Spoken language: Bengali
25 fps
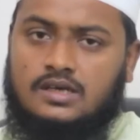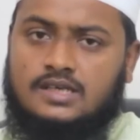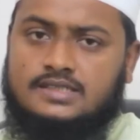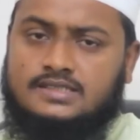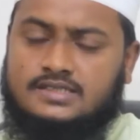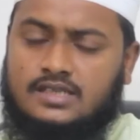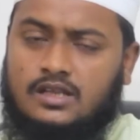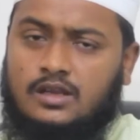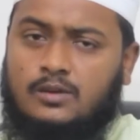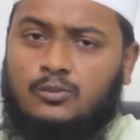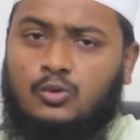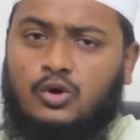
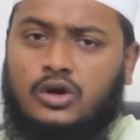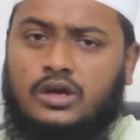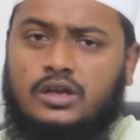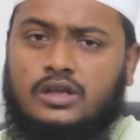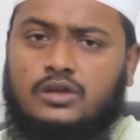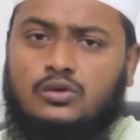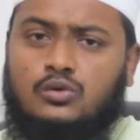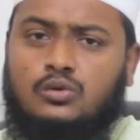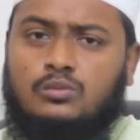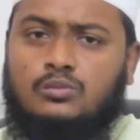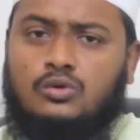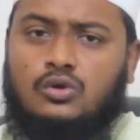আসসালামু
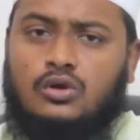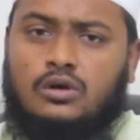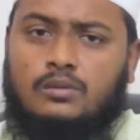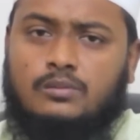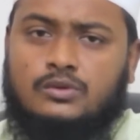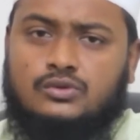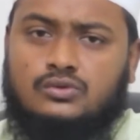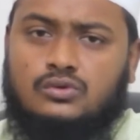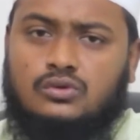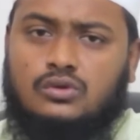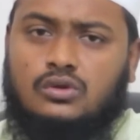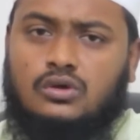আলাইকুম
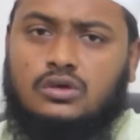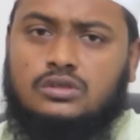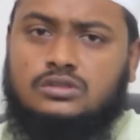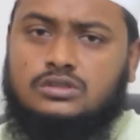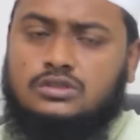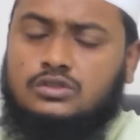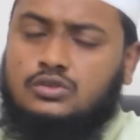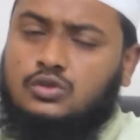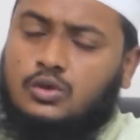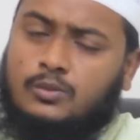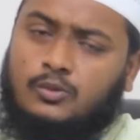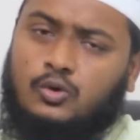
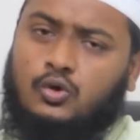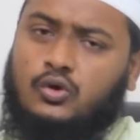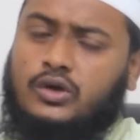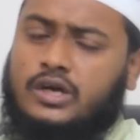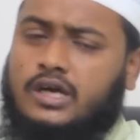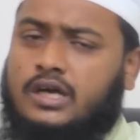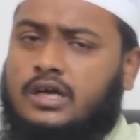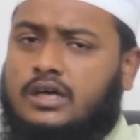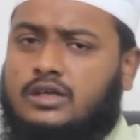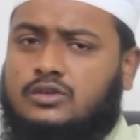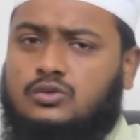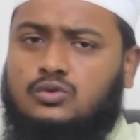রহমতুল্লাহি
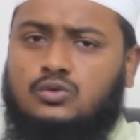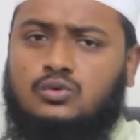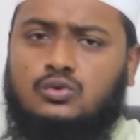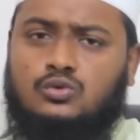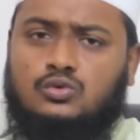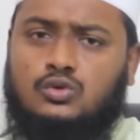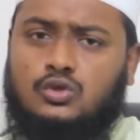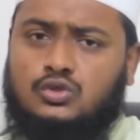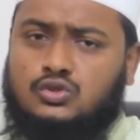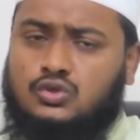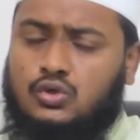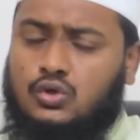অবরাকাত
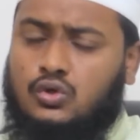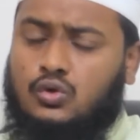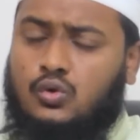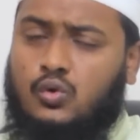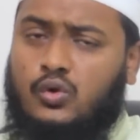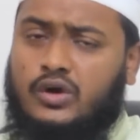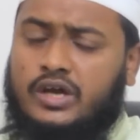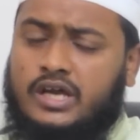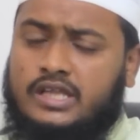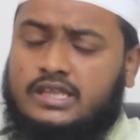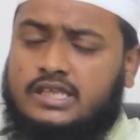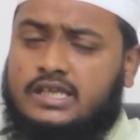দর্শক
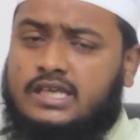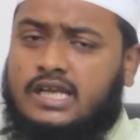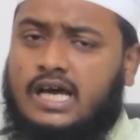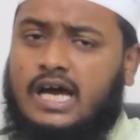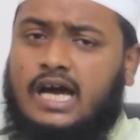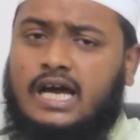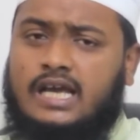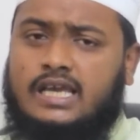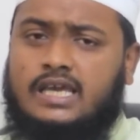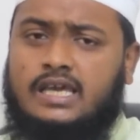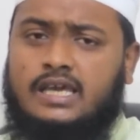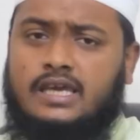কয়েকদিন
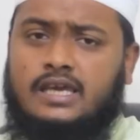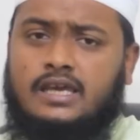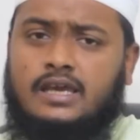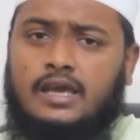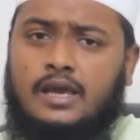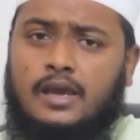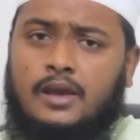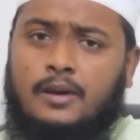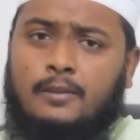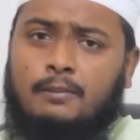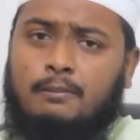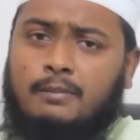আগে
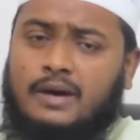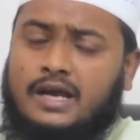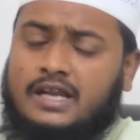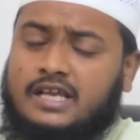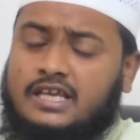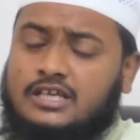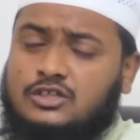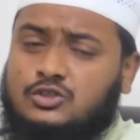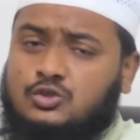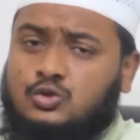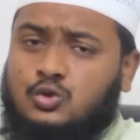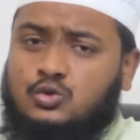
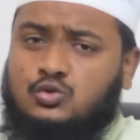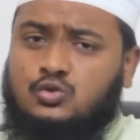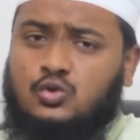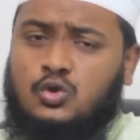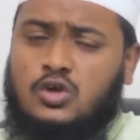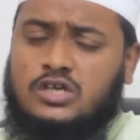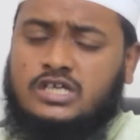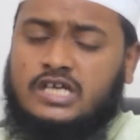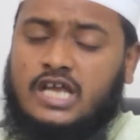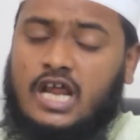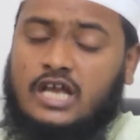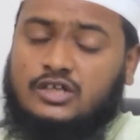মার্কিন
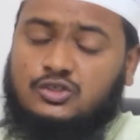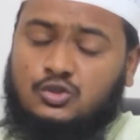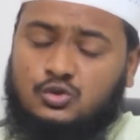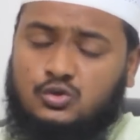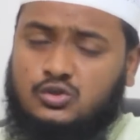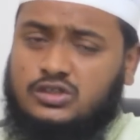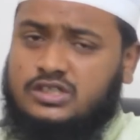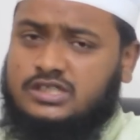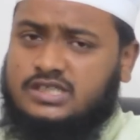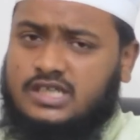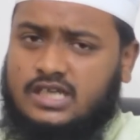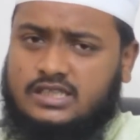যুক্তরাষ্ট্রের
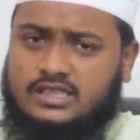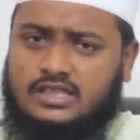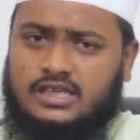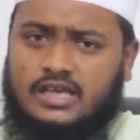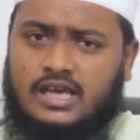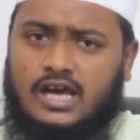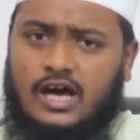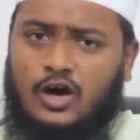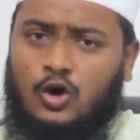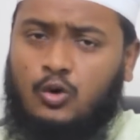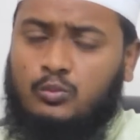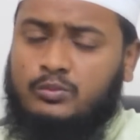রাষ্ট্রদূতের সাথে
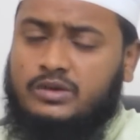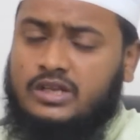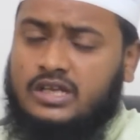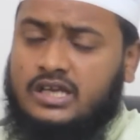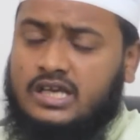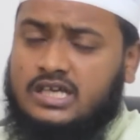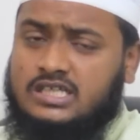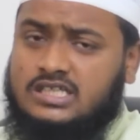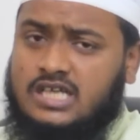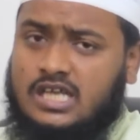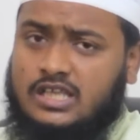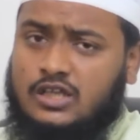আওয়ামী
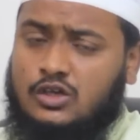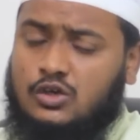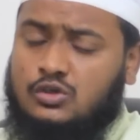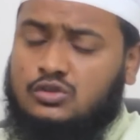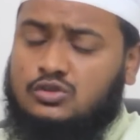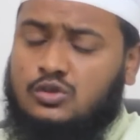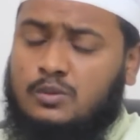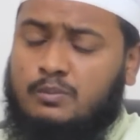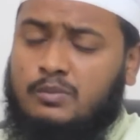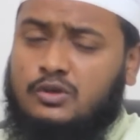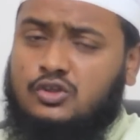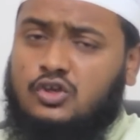লীগের সাধারণ
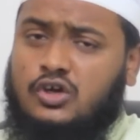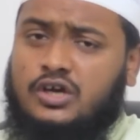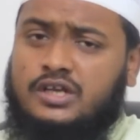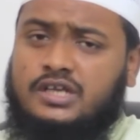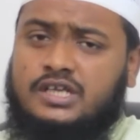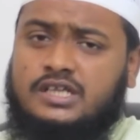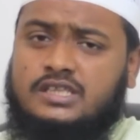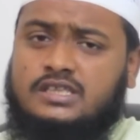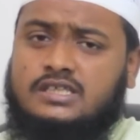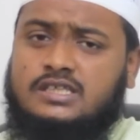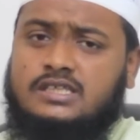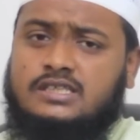সম্পাদকের
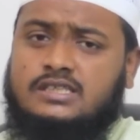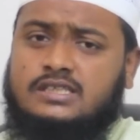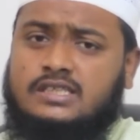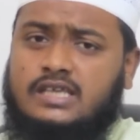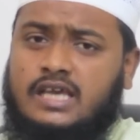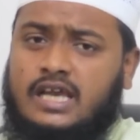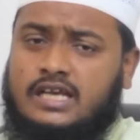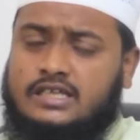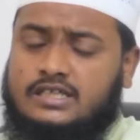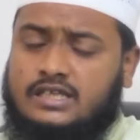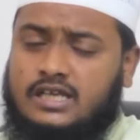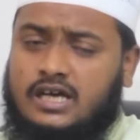
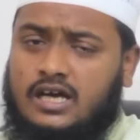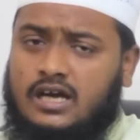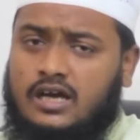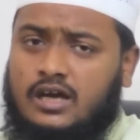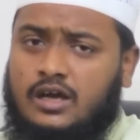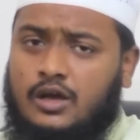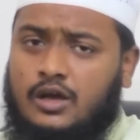নেতৃত্বে একটা